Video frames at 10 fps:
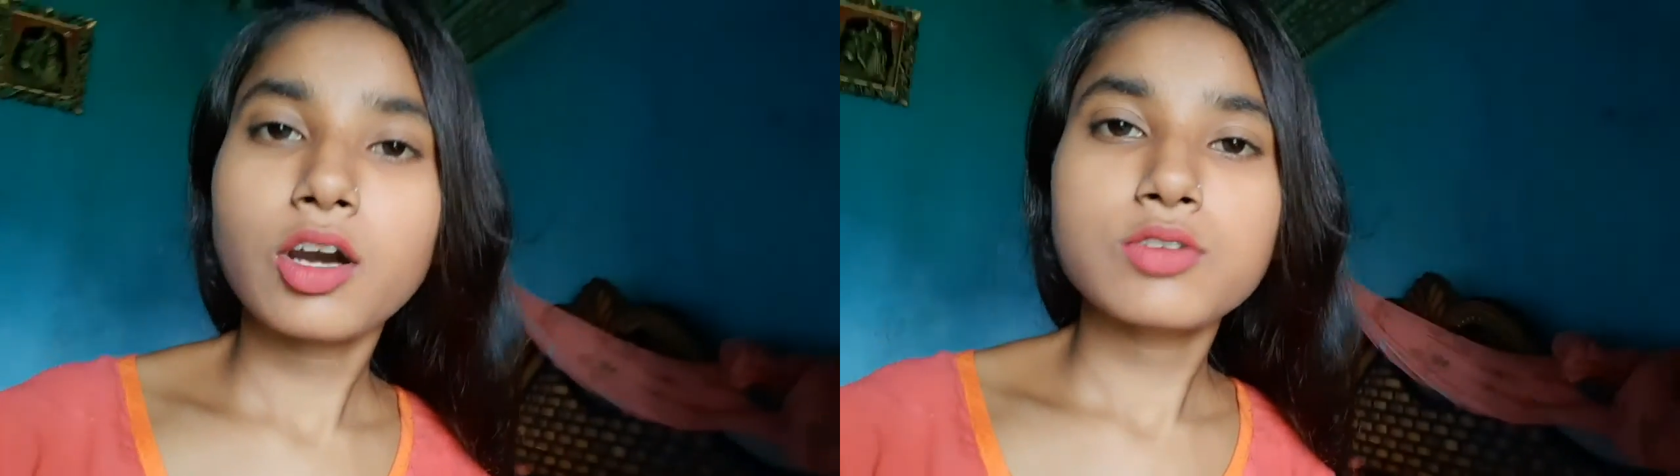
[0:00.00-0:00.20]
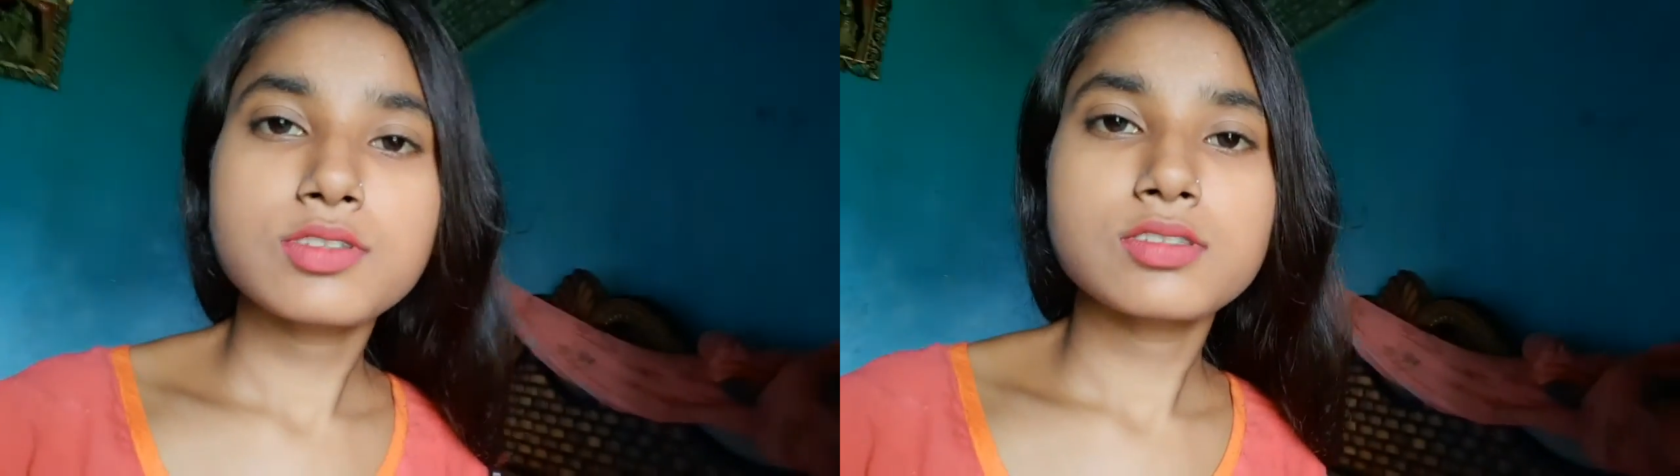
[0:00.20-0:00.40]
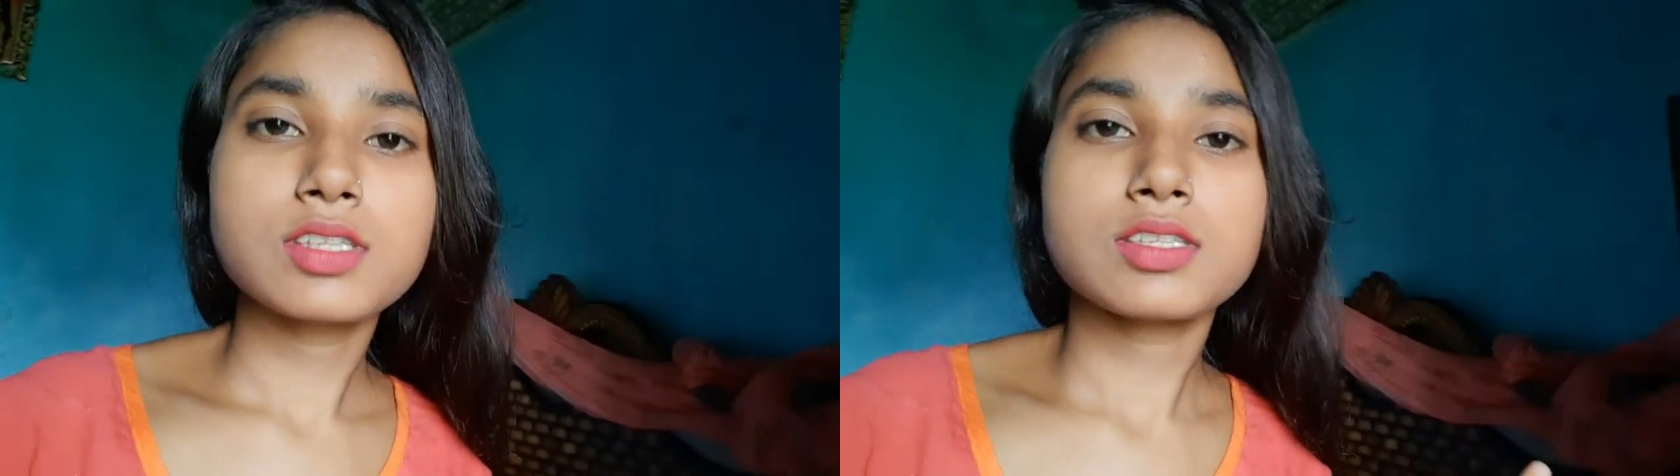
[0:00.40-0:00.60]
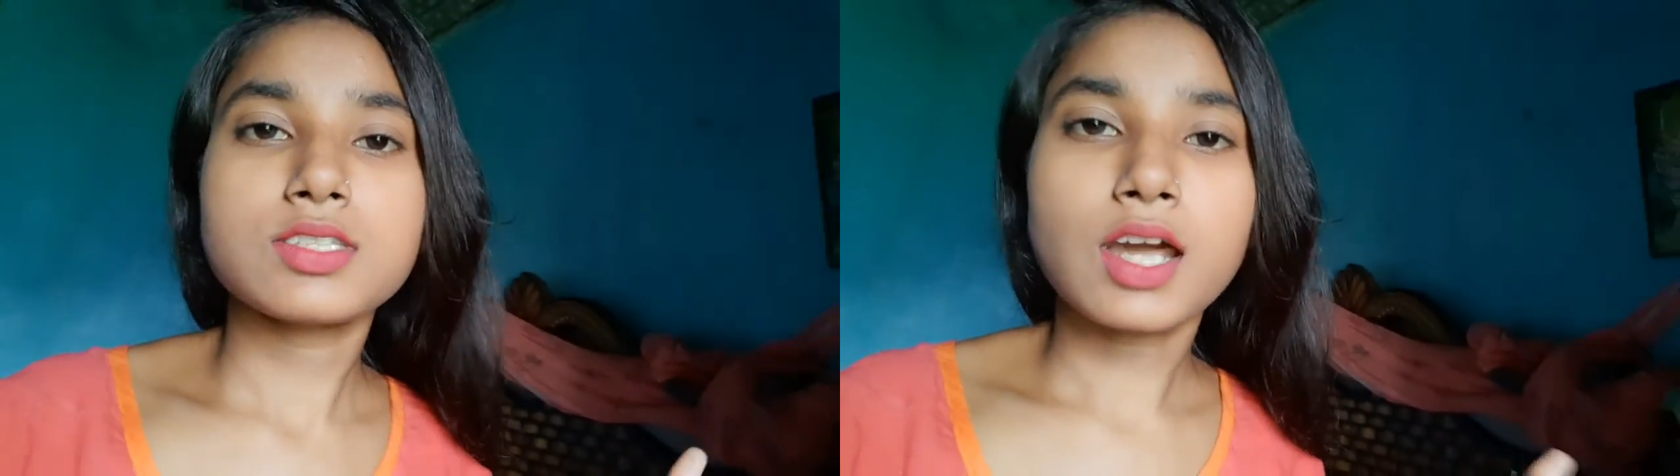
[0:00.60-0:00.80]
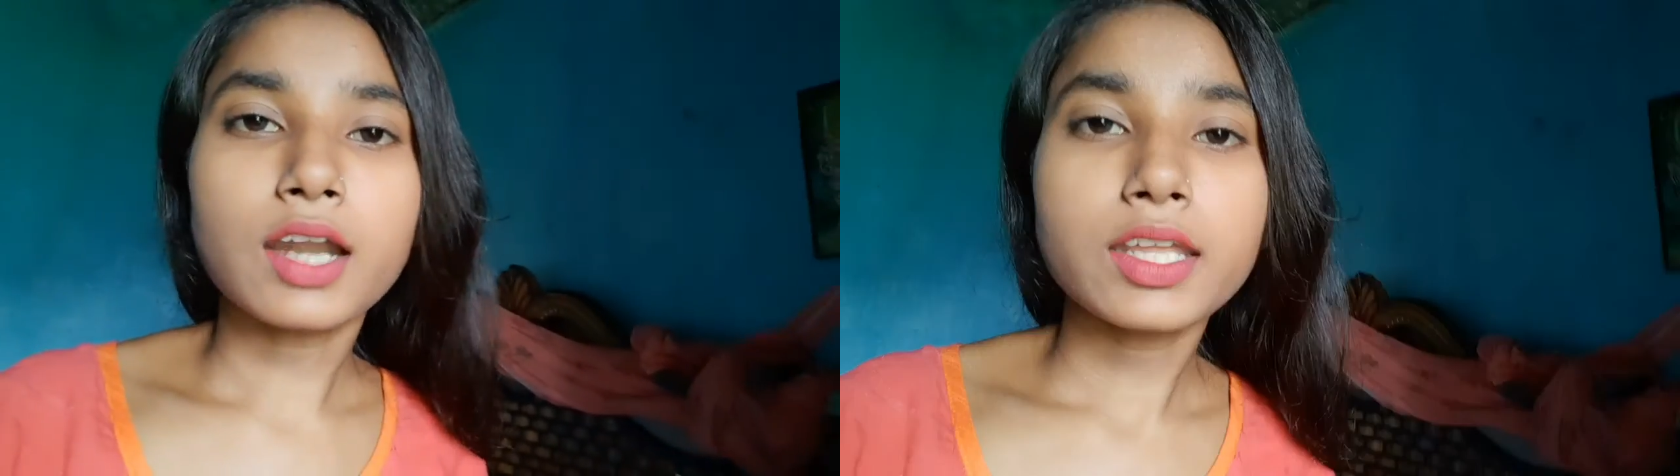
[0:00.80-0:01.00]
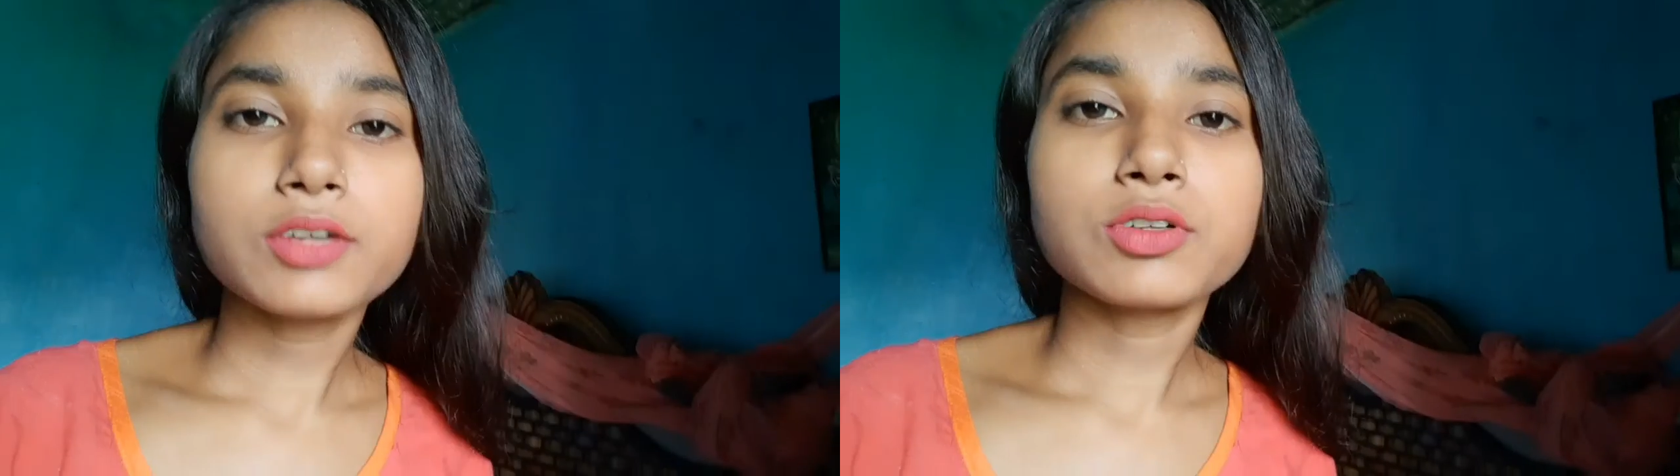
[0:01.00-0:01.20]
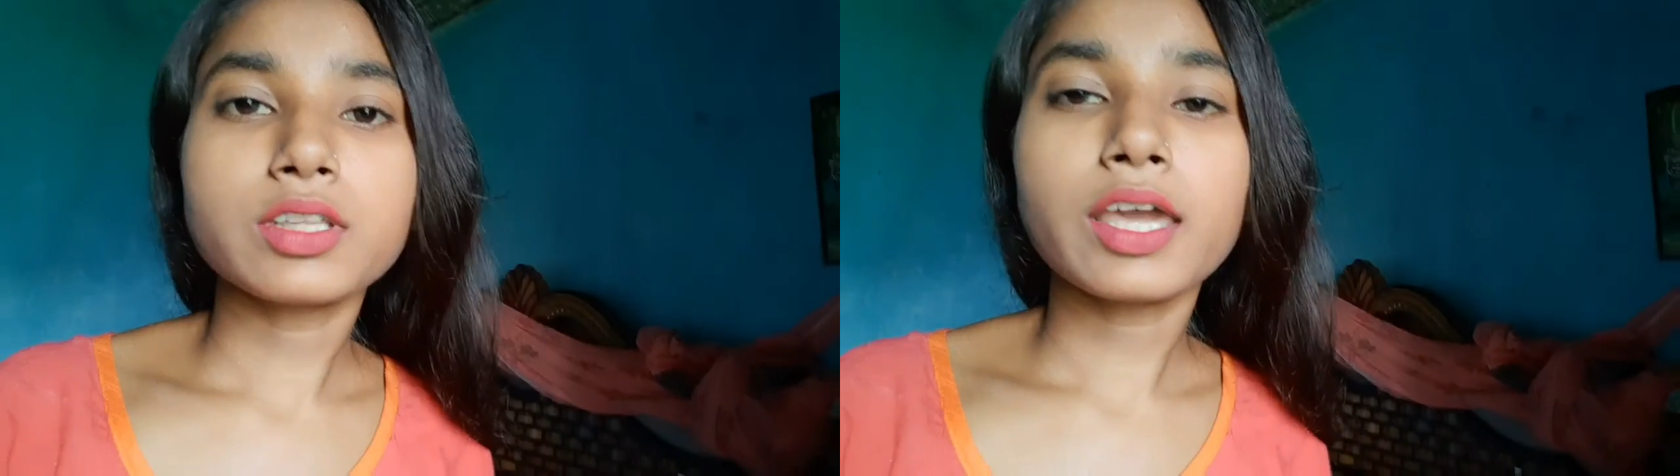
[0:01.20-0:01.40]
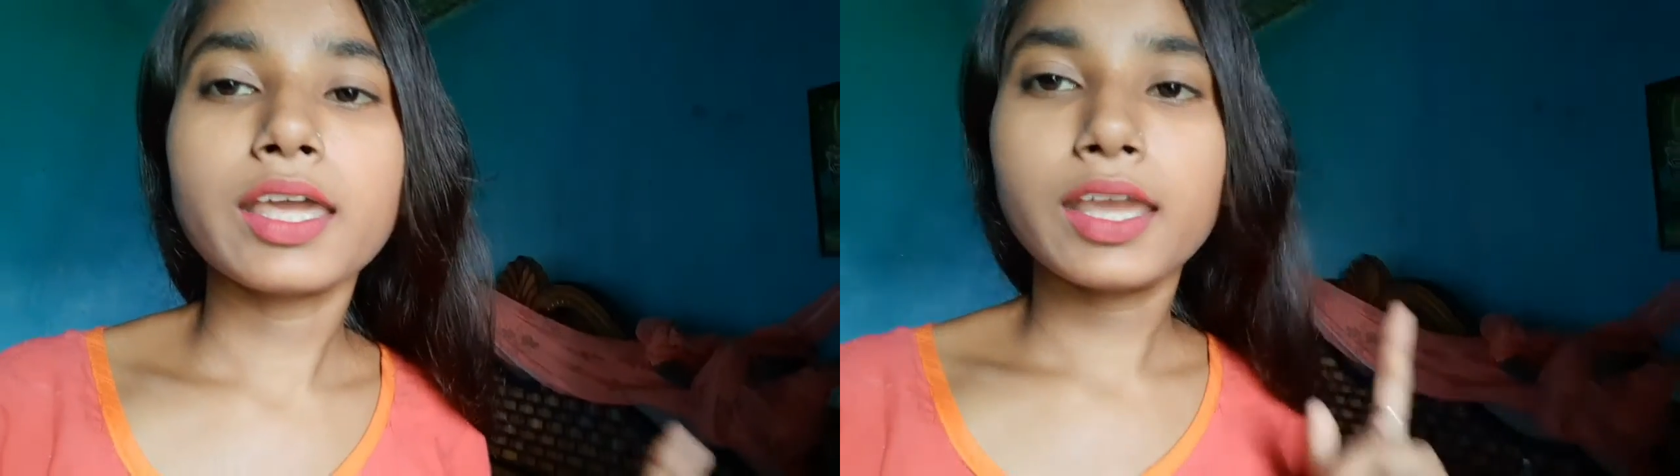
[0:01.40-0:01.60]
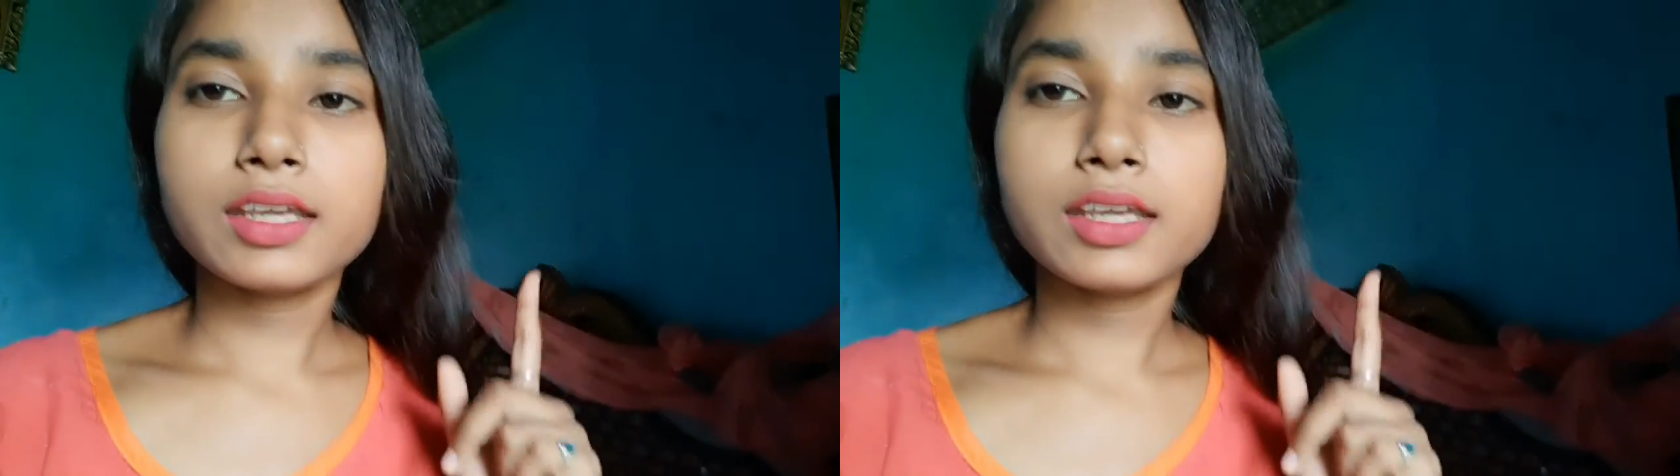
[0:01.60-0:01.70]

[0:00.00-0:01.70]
थाउजेंड से स्टार्टिंग होता है